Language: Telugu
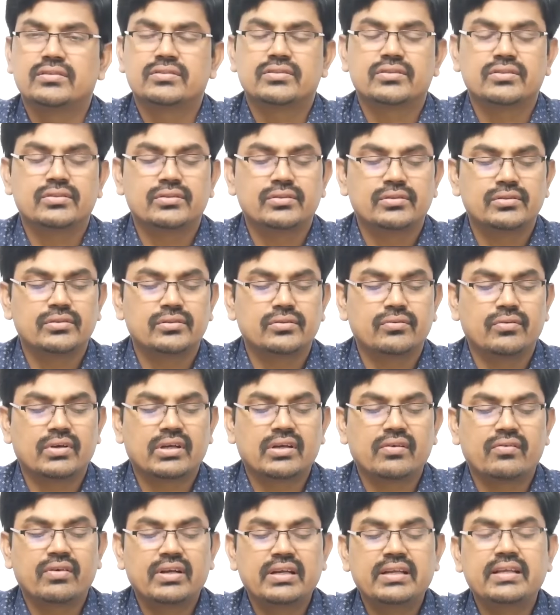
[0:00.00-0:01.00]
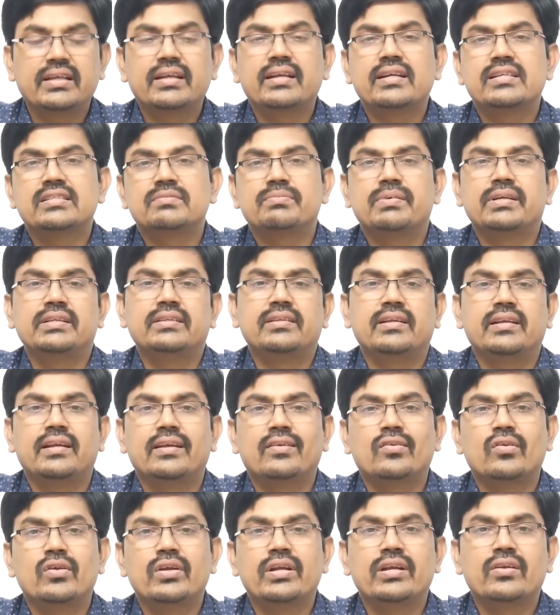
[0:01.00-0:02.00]
సో ఒక వన్ ఇయర్ గడిచిపోయిందండి
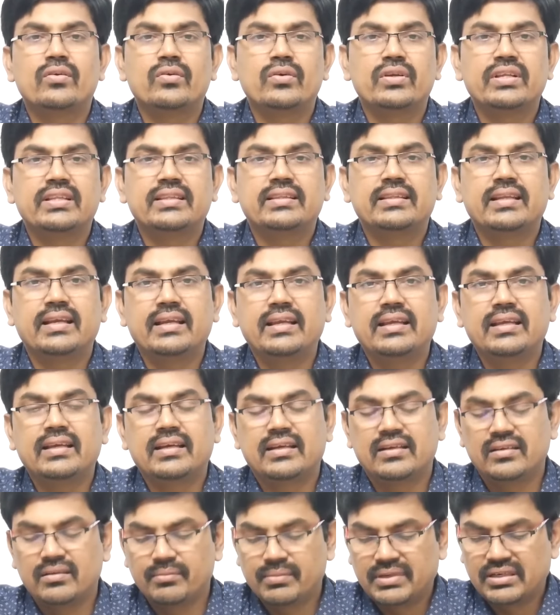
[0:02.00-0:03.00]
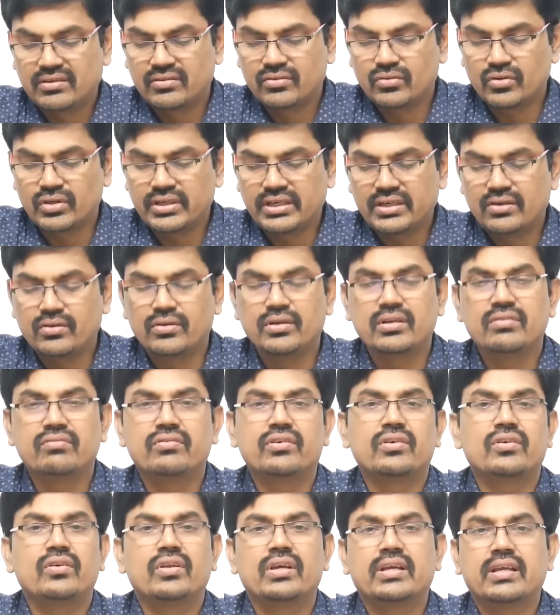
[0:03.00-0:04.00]
ట్వంటీ ట్వంటీ త్రీ అండ్ మనం ట్వంటీ ట్వంటీ
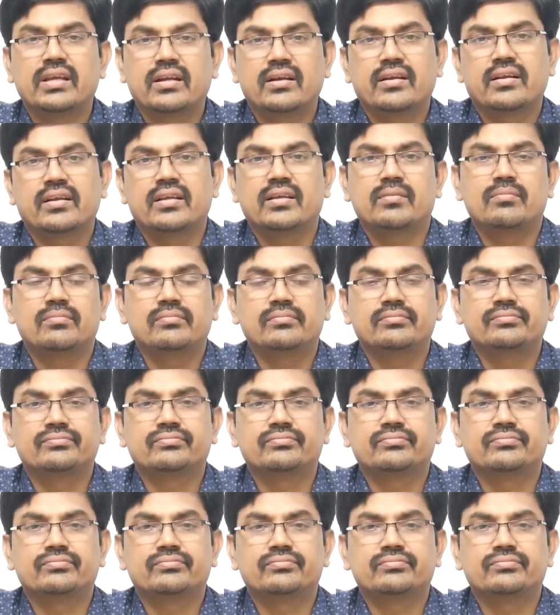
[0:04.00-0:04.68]
ఫోర్లోకి ఎంటర్ అయ్యాం